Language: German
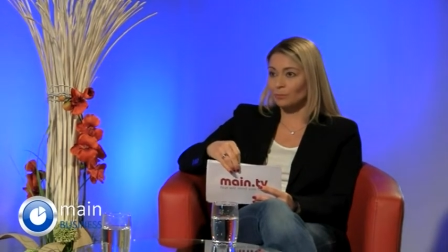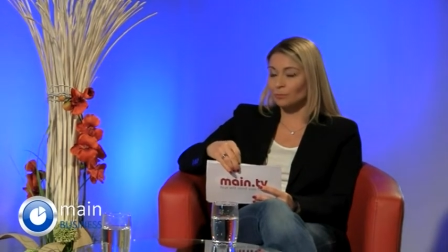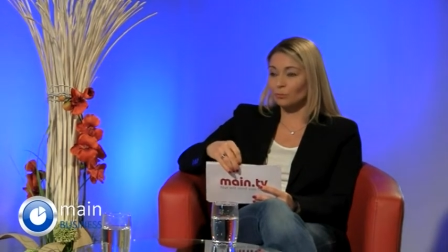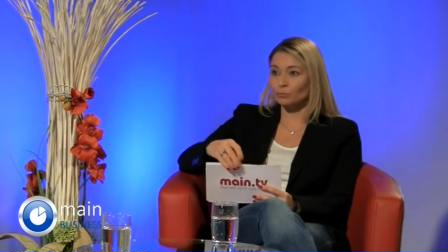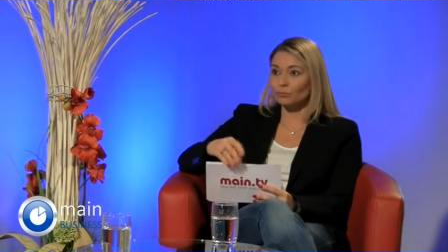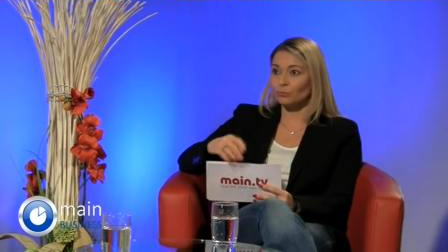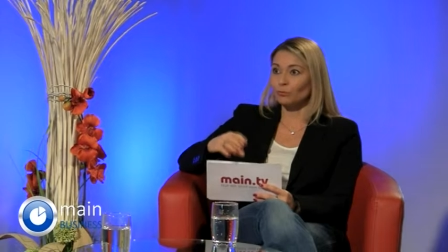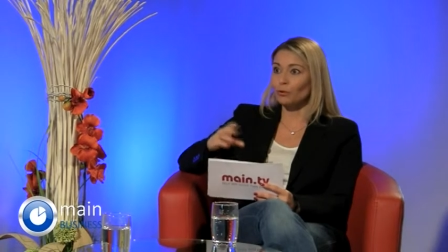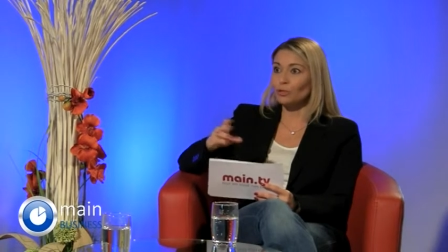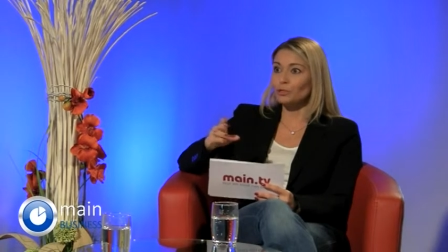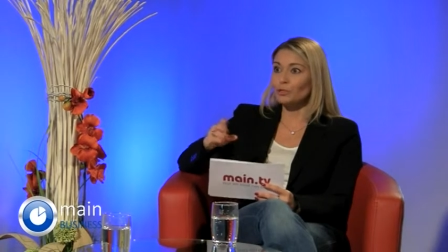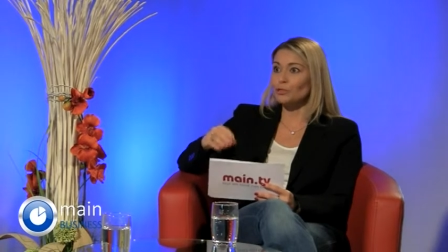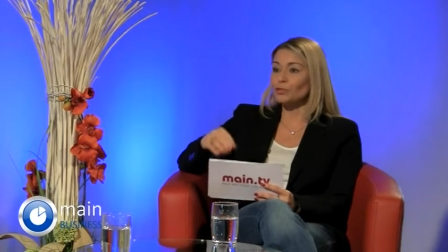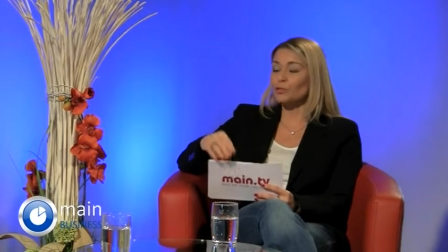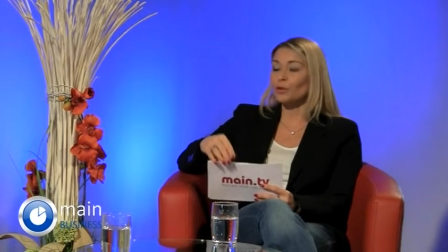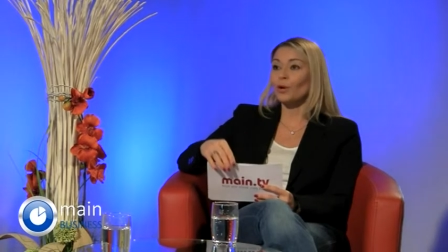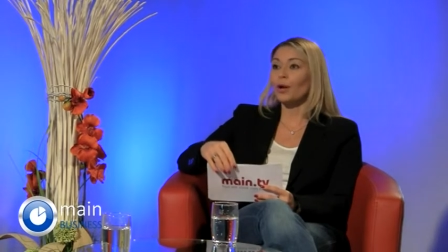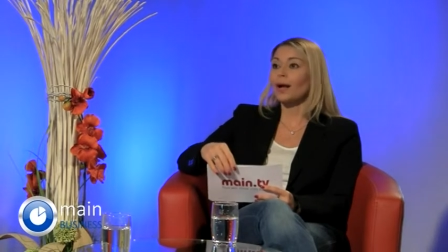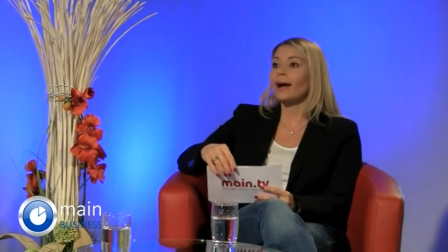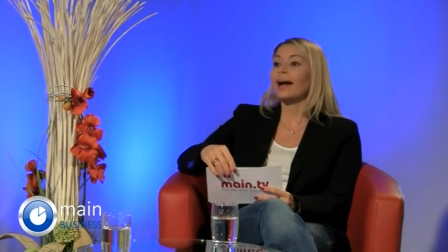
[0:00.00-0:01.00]
Du
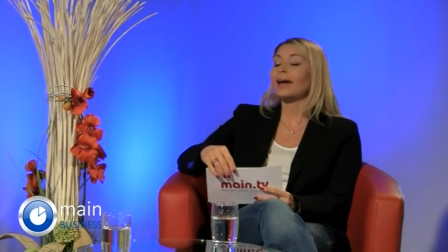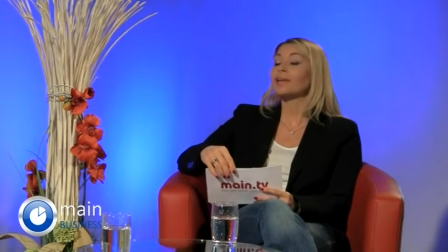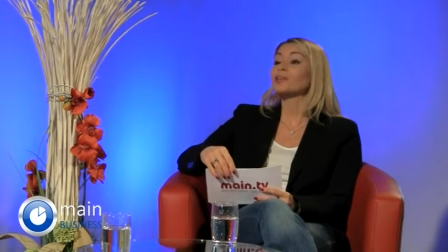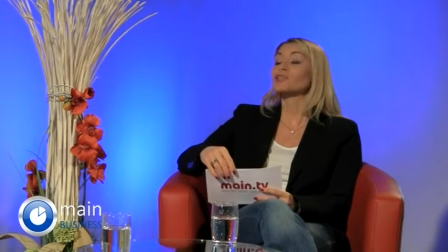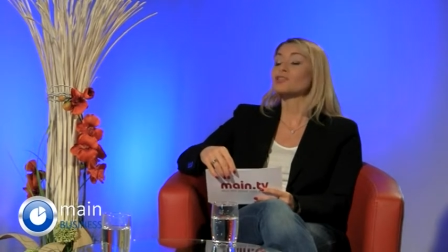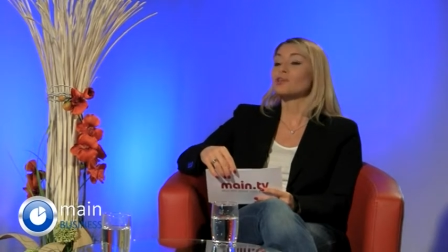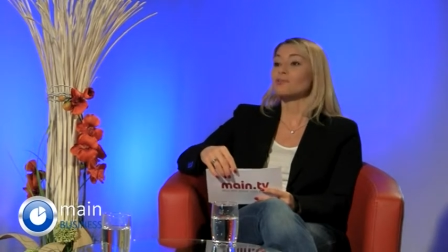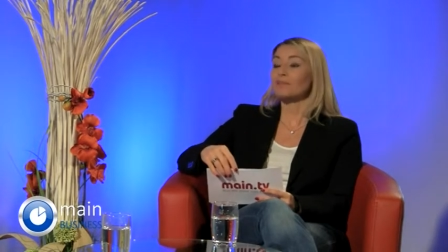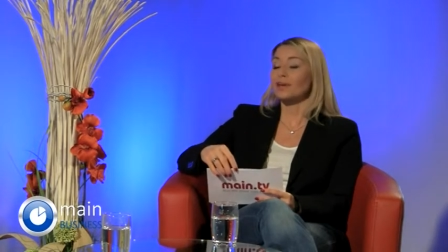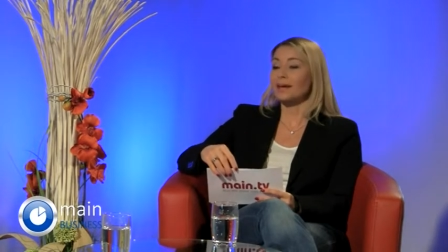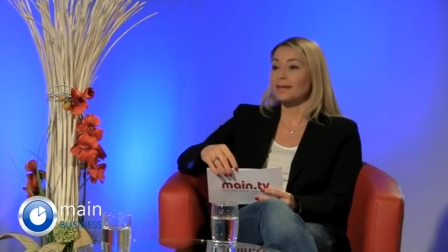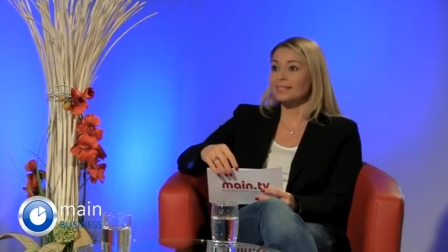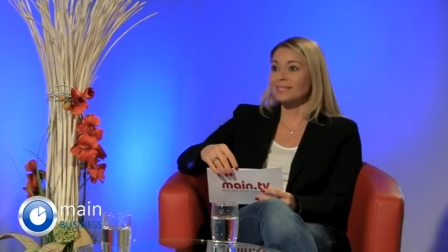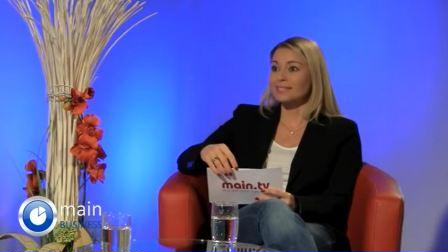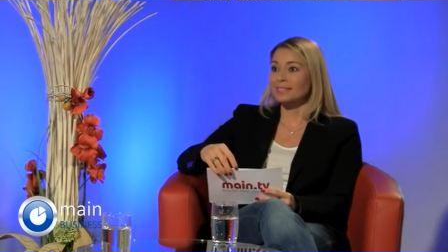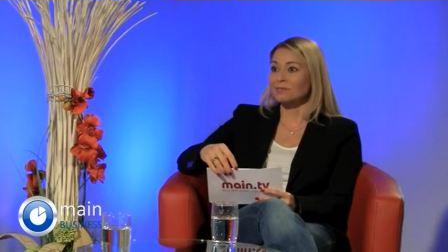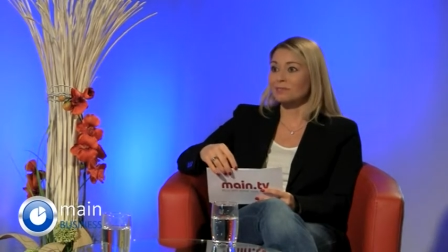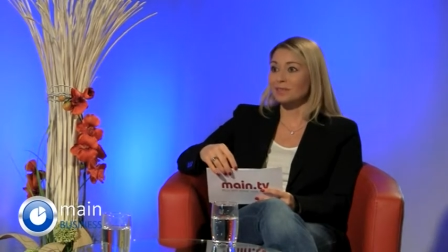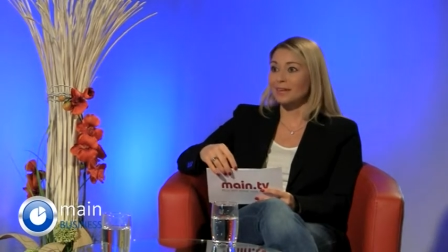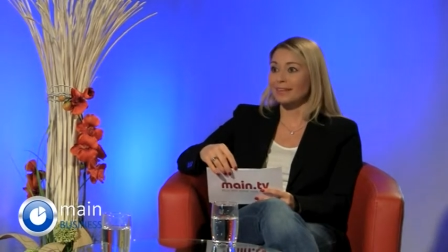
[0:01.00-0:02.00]
wolltest doch gar keine
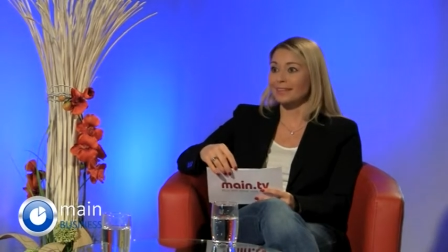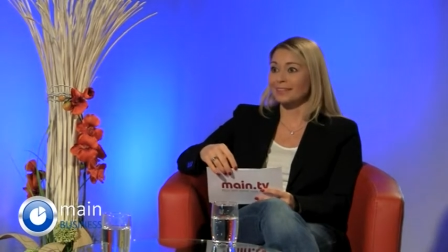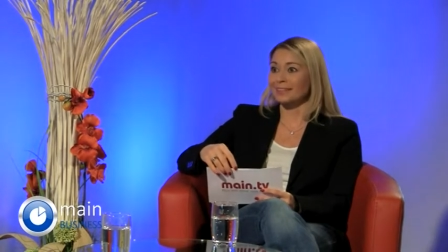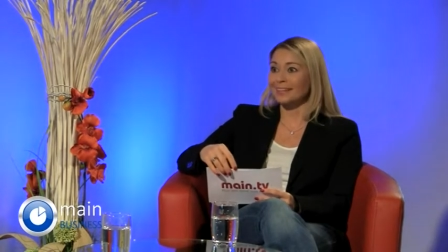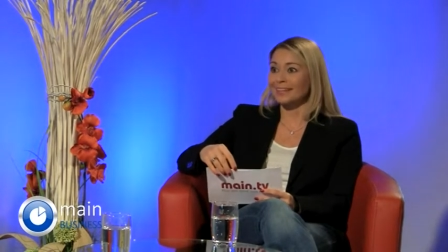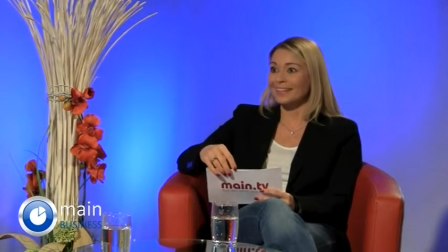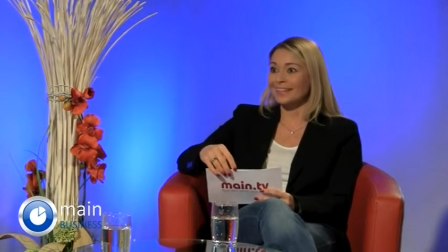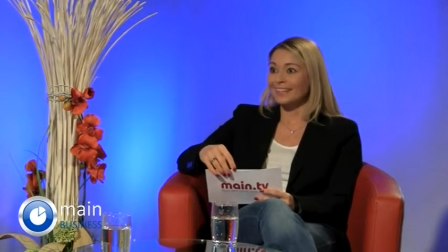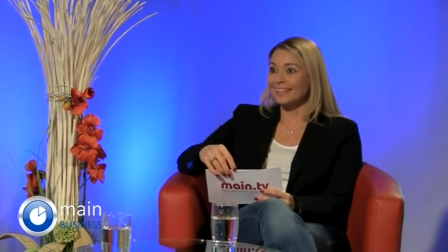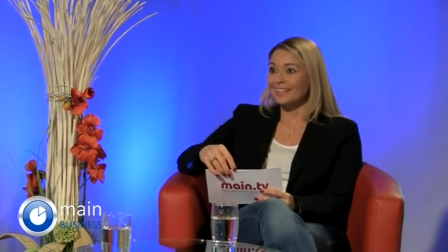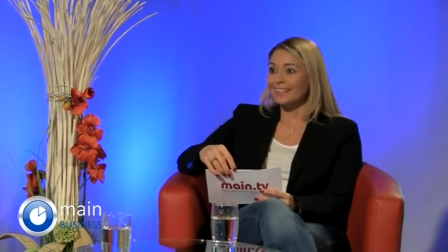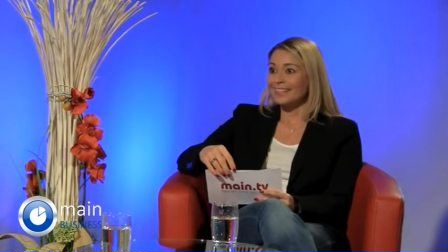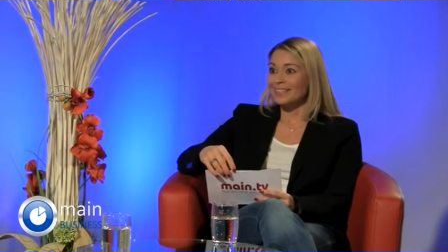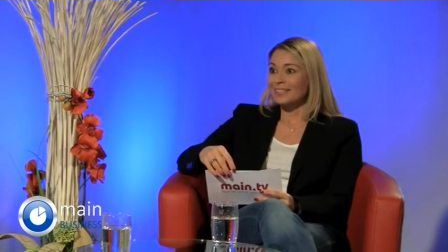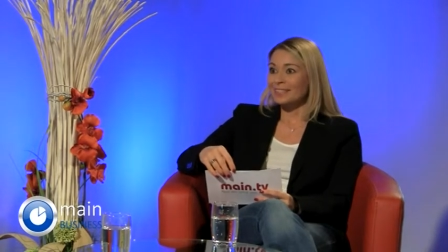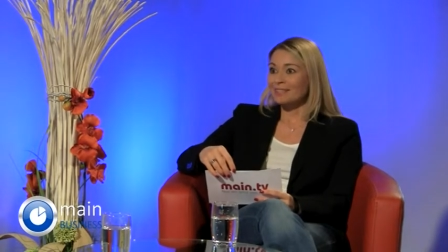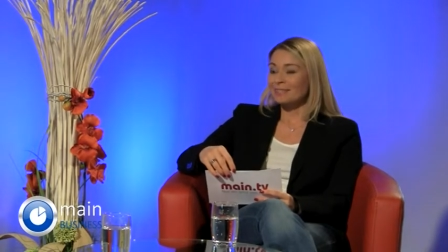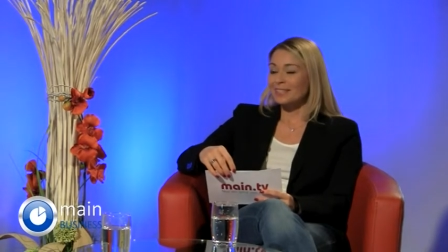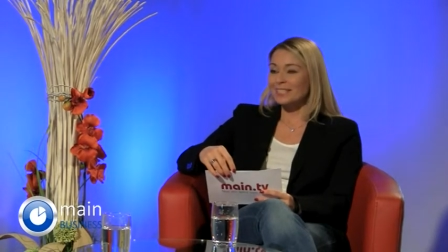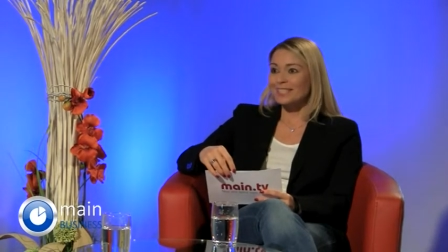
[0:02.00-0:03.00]
Chefärztin werden.
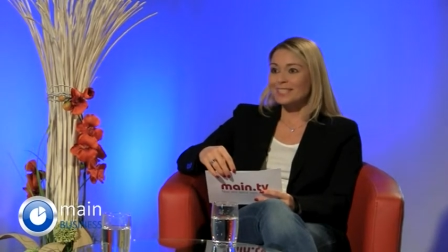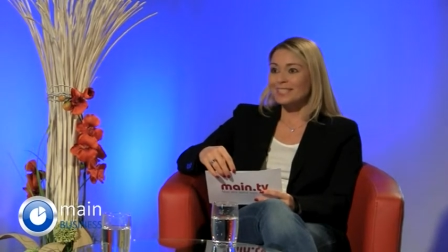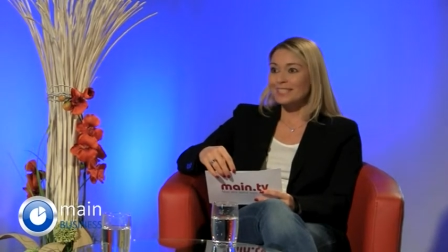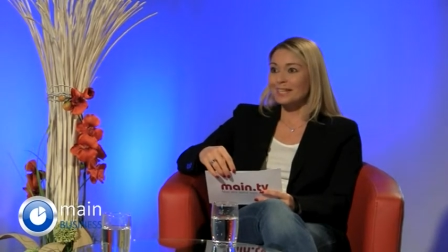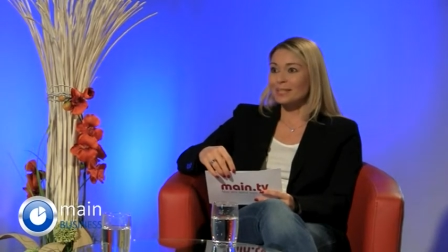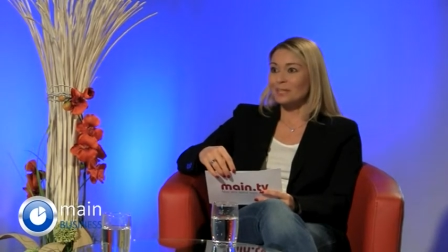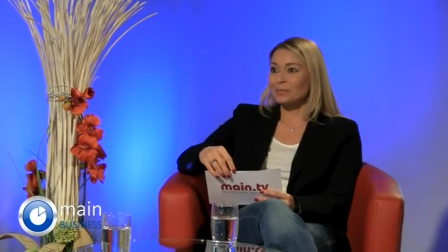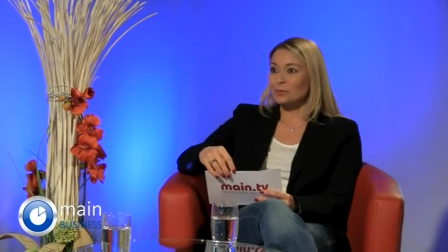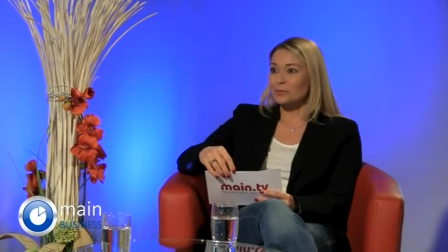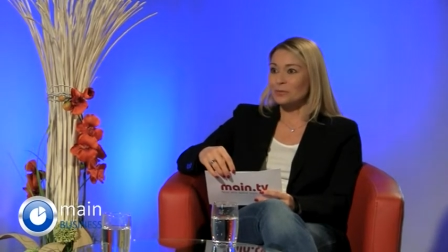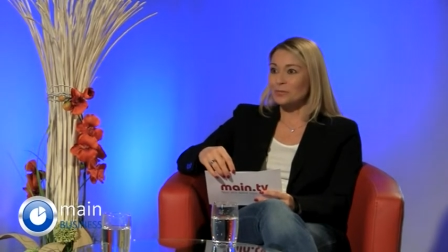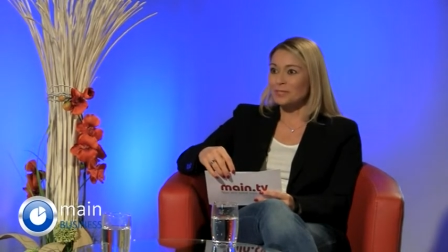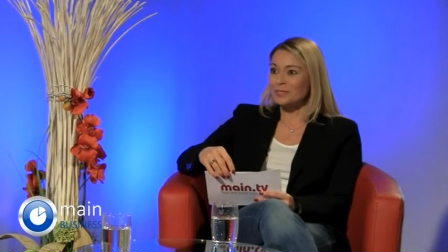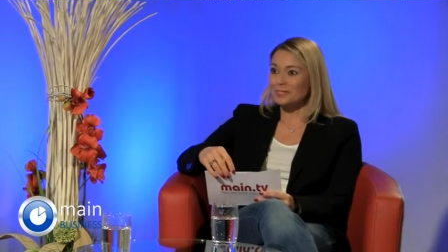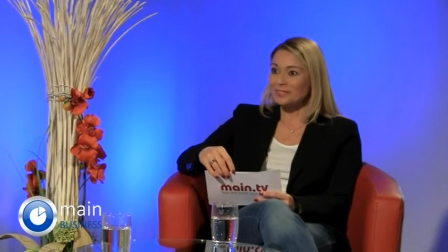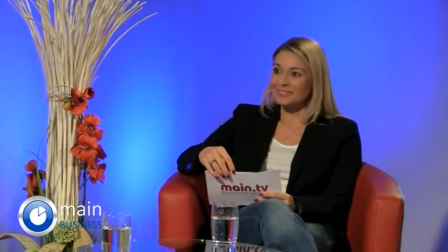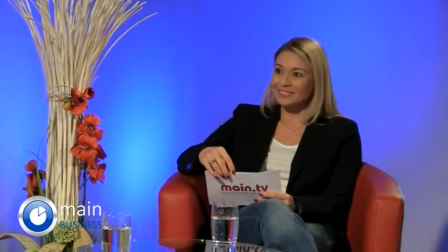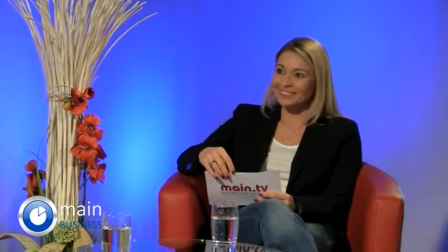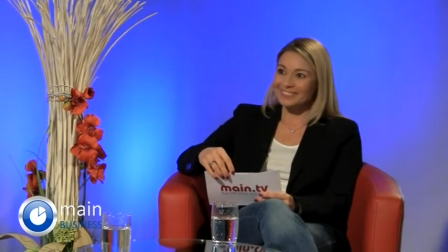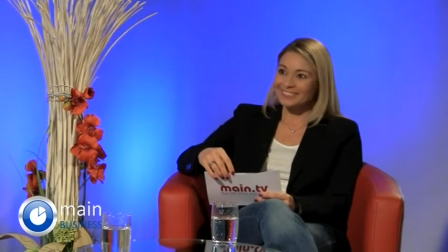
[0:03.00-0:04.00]
Was ist dann los?